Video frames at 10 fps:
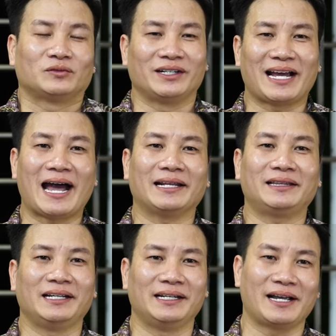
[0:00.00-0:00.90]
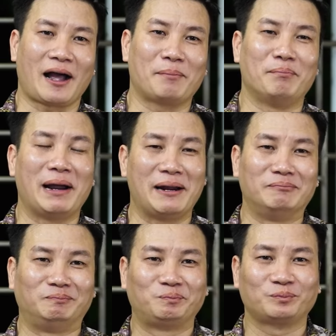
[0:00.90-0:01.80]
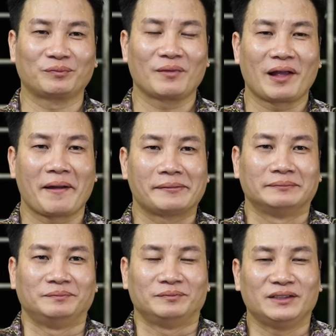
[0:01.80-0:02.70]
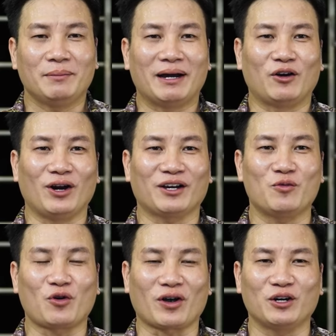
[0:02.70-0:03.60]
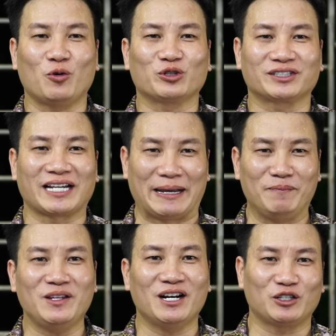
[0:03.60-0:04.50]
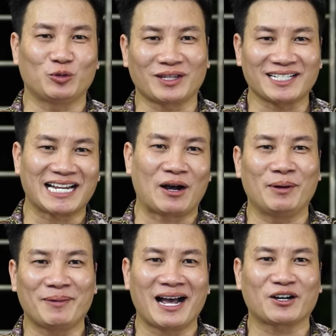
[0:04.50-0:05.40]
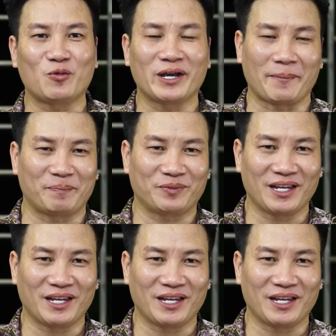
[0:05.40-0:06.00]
Thịt ngan thì à, mềm nhưng mà nó lại không có cái độ xém như là chúng ta xào bếp ga công nghiệp